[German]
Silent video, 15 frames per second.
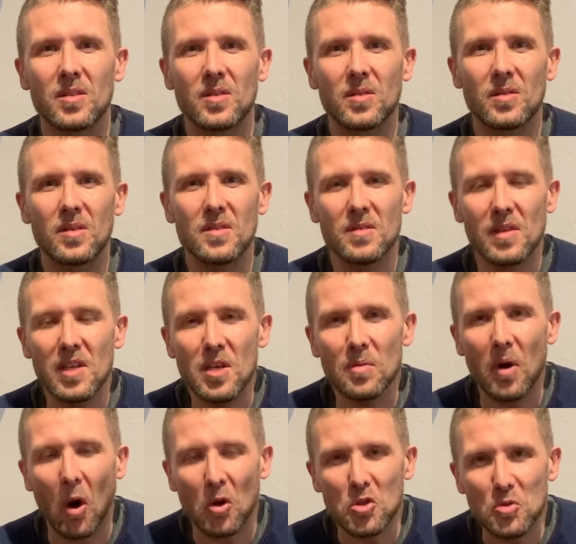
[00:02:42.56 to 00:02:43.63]
diese Liebe
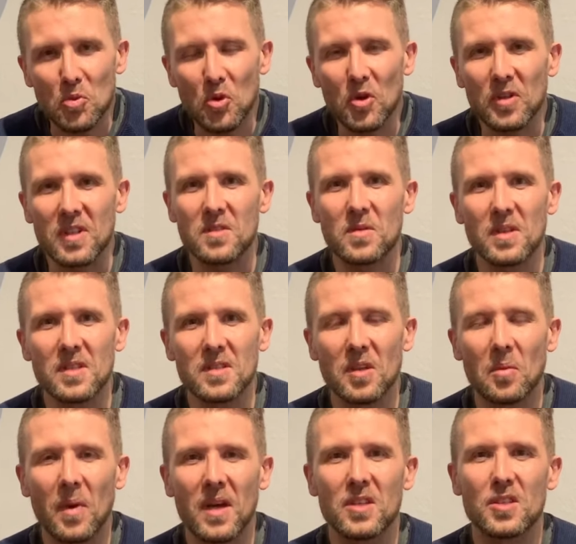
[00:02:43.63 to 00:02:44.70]
auch spürt, dass wir diese
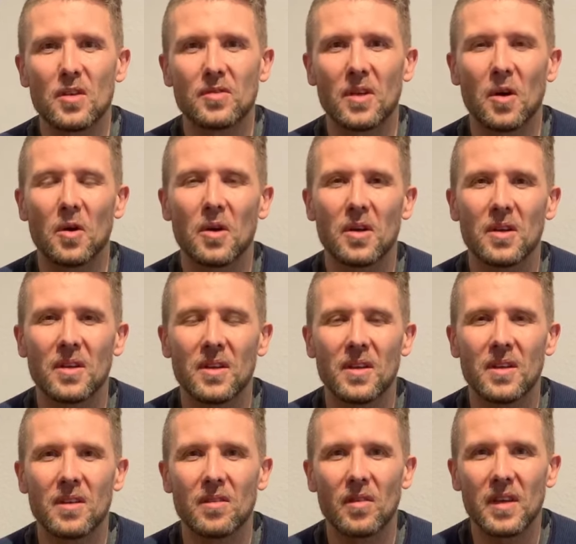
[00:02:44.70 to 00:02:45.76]
Gemeinschaft auch
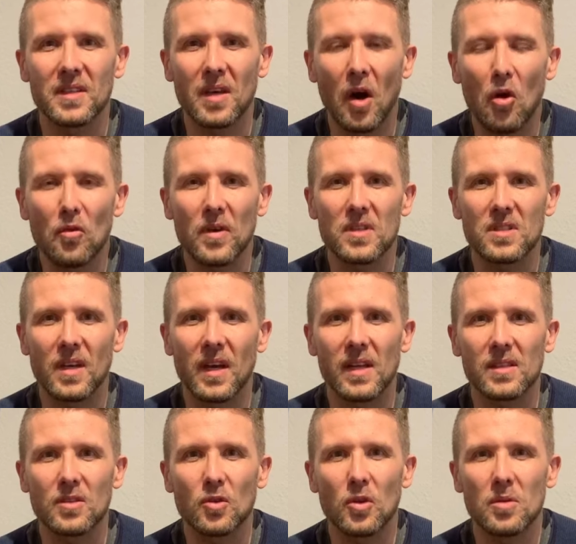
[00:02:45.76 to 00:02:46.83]
weiter aufrechterhalten
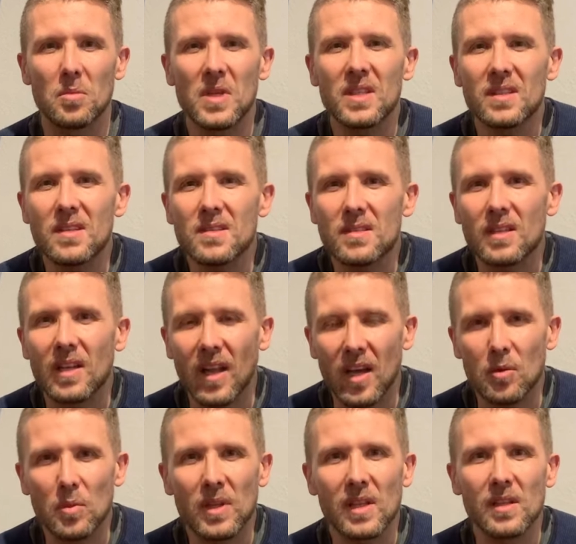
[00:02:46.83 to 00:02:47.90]
können mit diesen kleinen
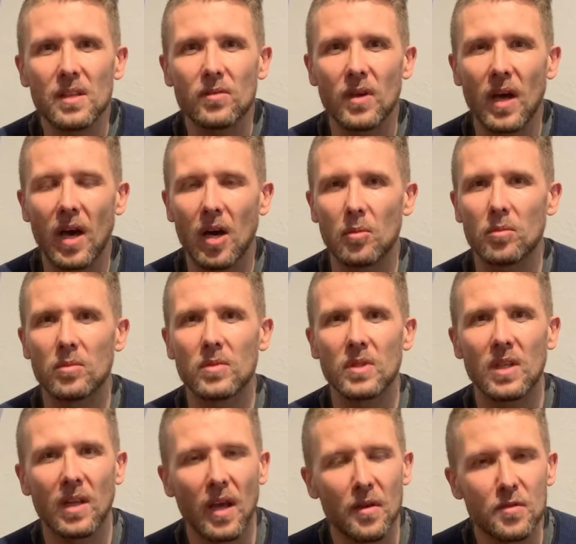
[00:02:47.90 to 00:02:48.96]
Mitteln, die wir haben. Die
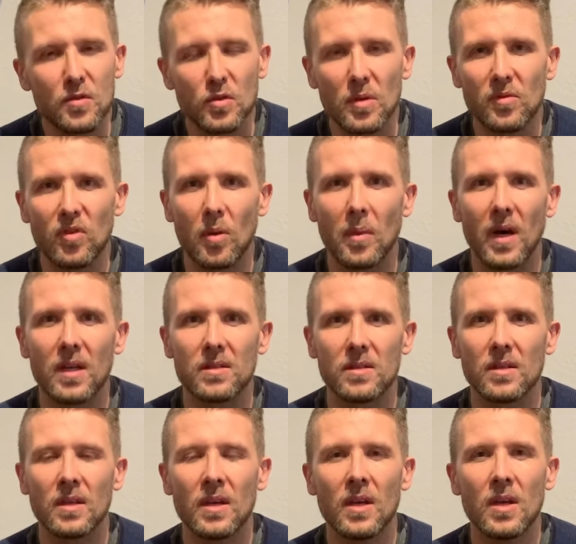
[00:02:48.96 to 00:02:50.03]
Livestream-Formate,
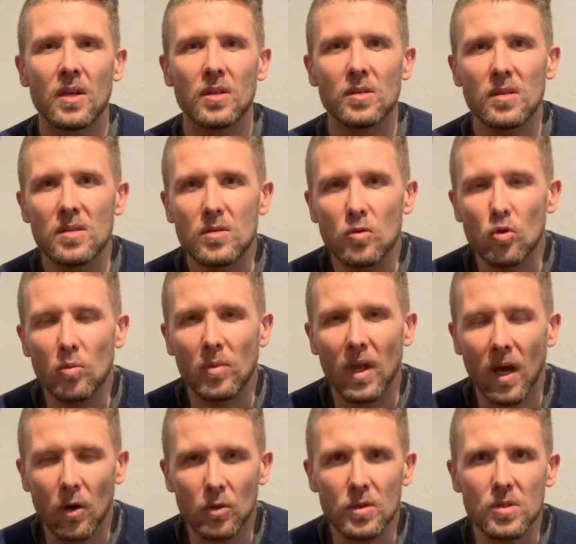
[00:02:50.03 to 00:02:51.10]
die
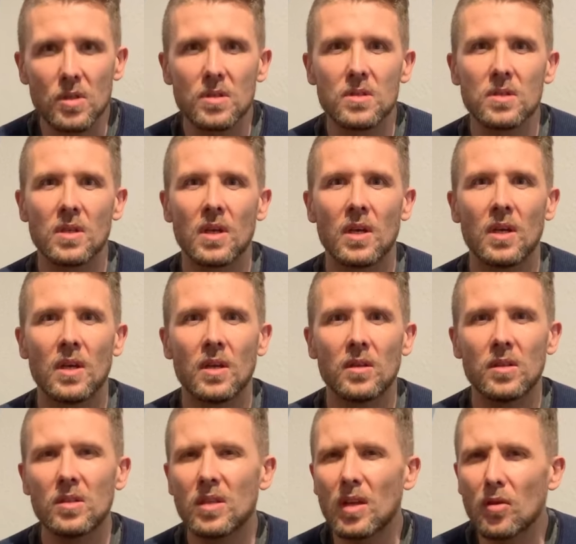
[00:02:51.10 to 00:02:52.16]
Zoom-Lounges, die
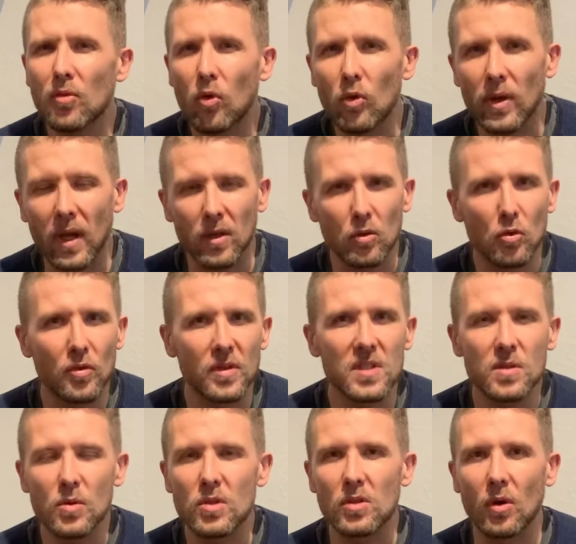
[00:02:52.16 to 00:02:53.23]
Telefonanrufe
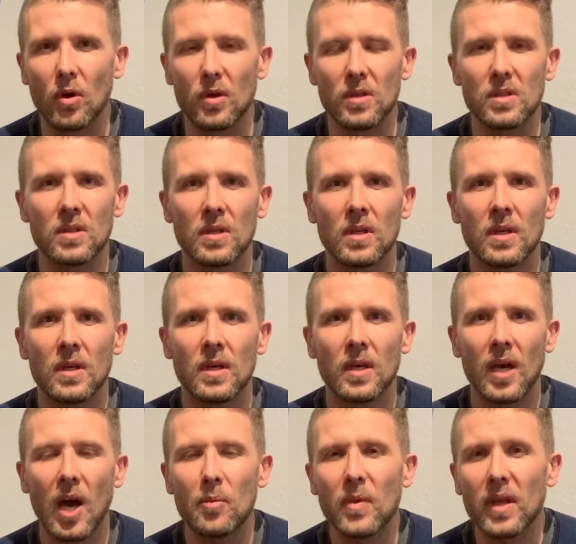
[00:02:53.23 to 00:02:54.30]
zwischen euch.
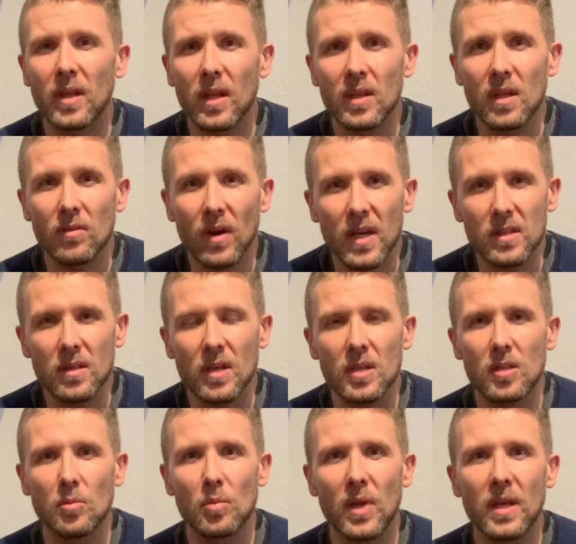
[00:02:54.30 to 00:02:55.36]
Habt einander weiterhin
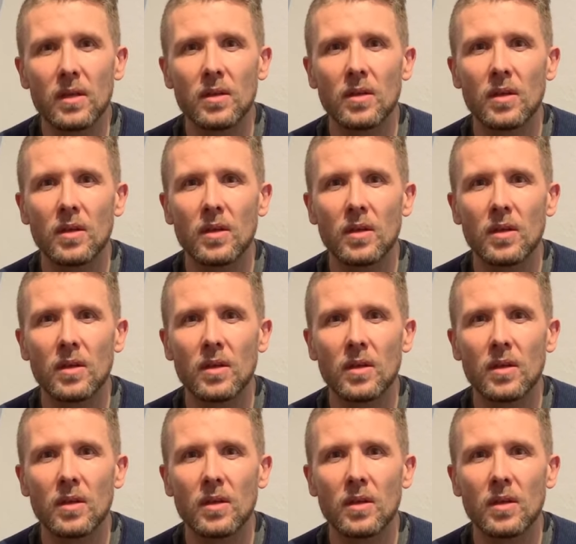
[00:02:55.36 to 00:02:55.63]
im Blick.